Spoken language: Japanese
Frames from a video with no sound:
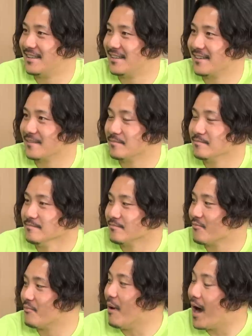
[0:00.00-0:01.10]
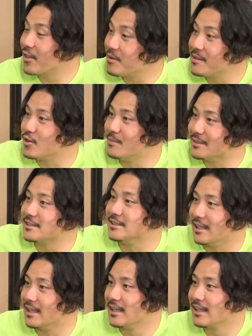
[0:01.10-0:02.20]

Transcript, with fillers: ああそんな周りのみんなうますぎて